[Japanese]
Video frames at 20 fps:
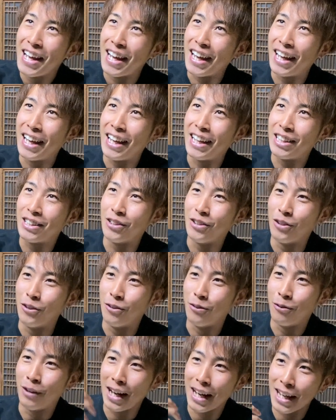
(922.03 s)
えっと、
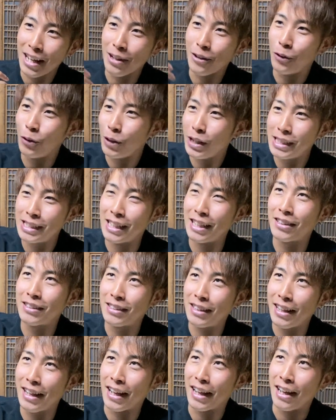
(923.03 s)
y 老いじゃなく
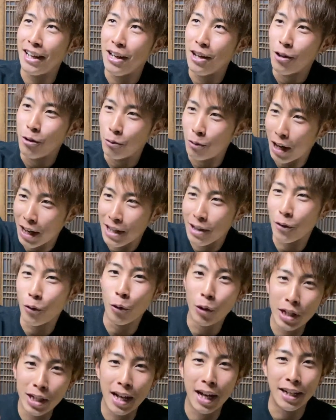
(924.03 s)
て、y
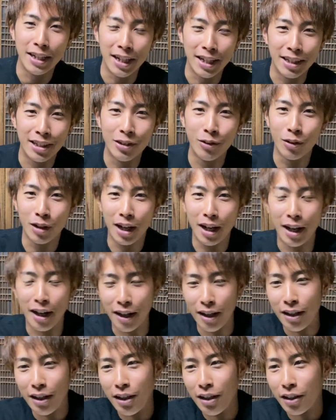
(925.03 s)
老いなんやっていうのが、